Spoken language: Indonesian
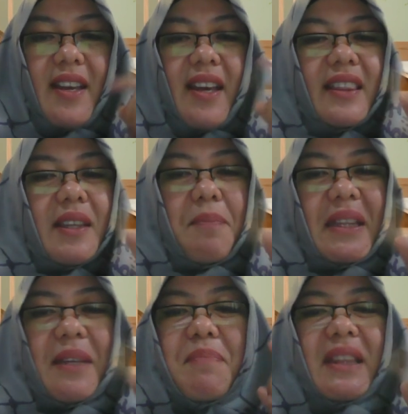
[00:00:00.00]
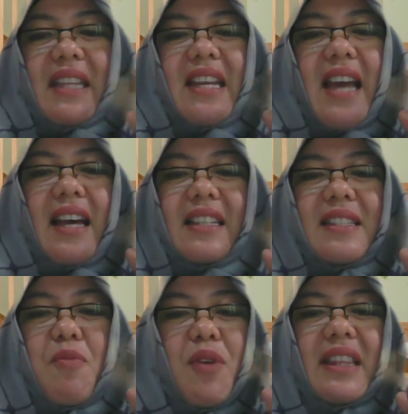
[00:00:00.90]
Teman-teman tidak
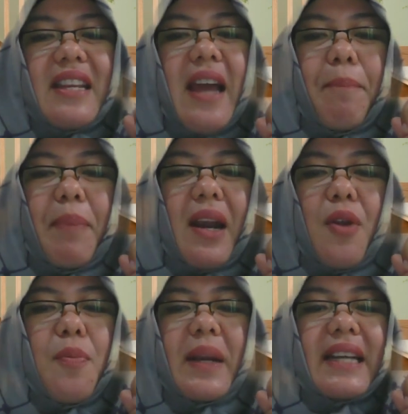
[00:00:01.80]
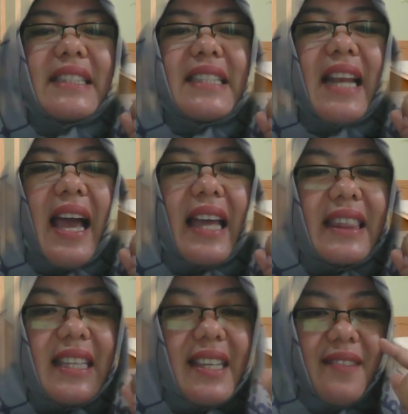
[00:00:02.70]
semua tidak perlu berkecil
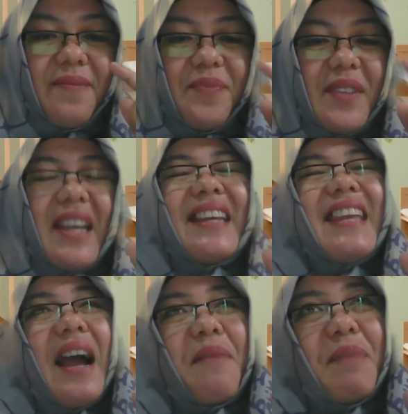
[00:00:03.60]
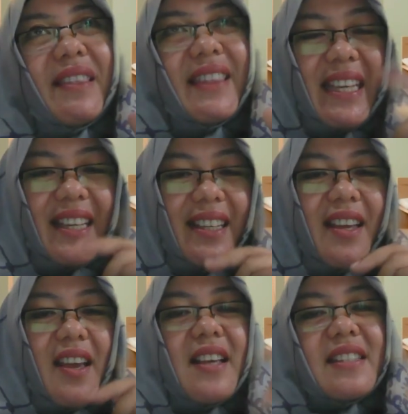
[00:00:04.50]
hati. Yang penting
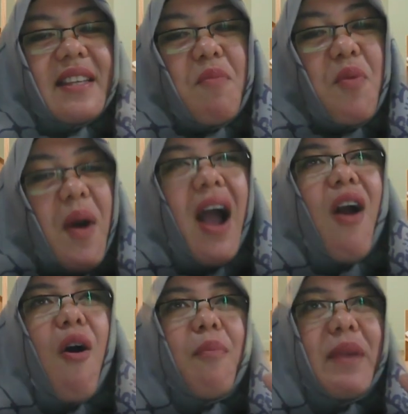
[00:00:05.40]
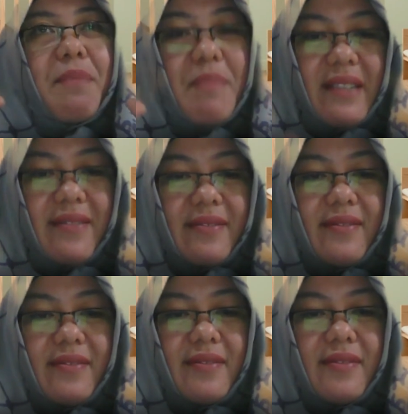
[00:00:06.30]
semua komitmen
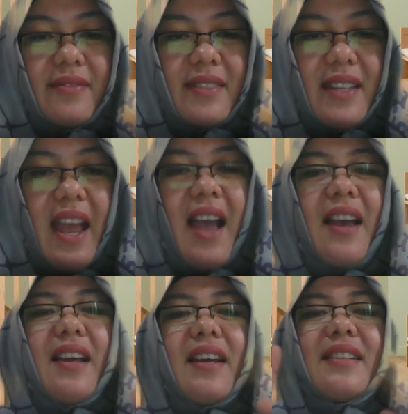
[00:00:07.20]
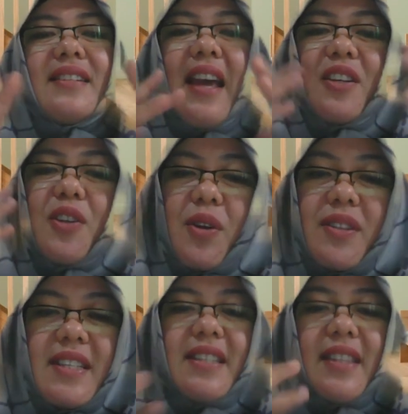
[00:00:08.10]
ya dan
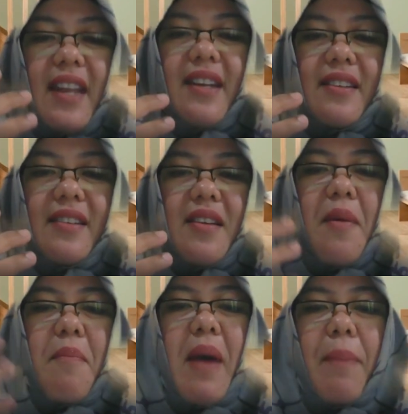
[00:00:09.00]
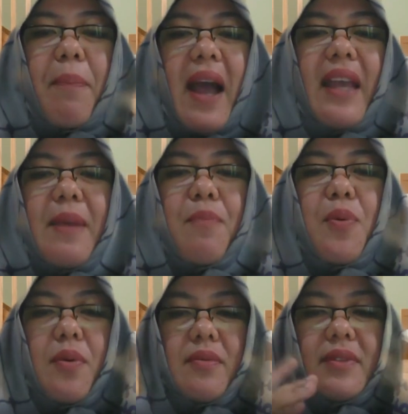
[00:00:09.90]
konsisten. Bapak
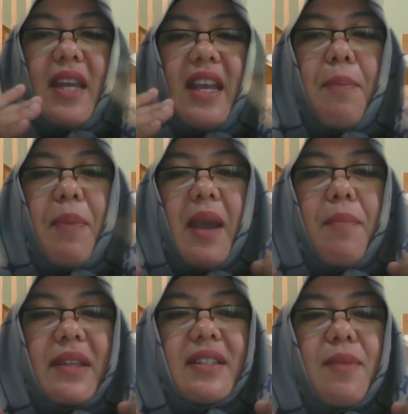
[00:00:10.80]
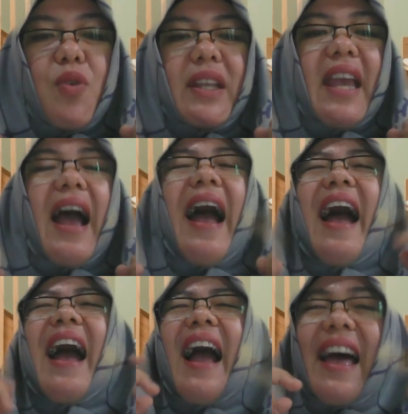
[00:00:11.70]
Ibu CGP hebat semuanya
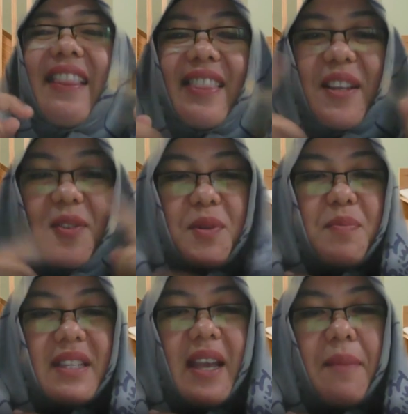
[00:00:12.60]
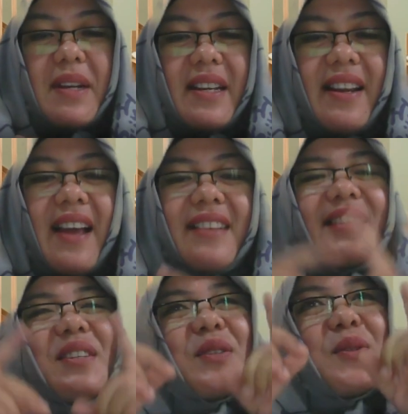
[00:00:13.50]
akan terus bisa bergerak
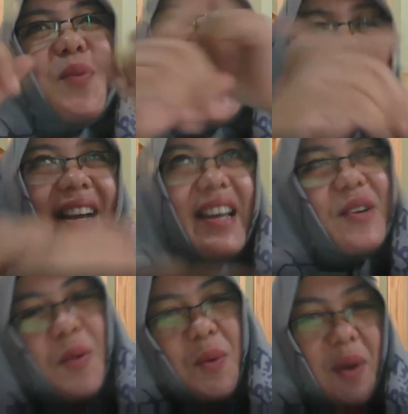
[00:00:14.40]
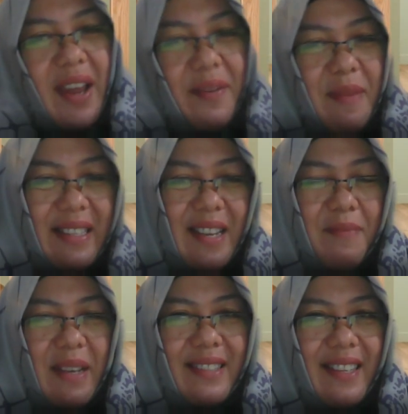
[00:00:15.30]
sesuai dengan keunggulan
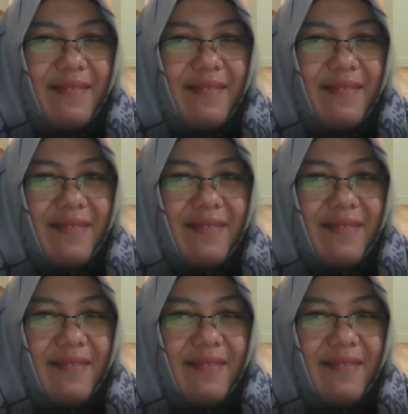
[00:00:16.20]
masing-masing.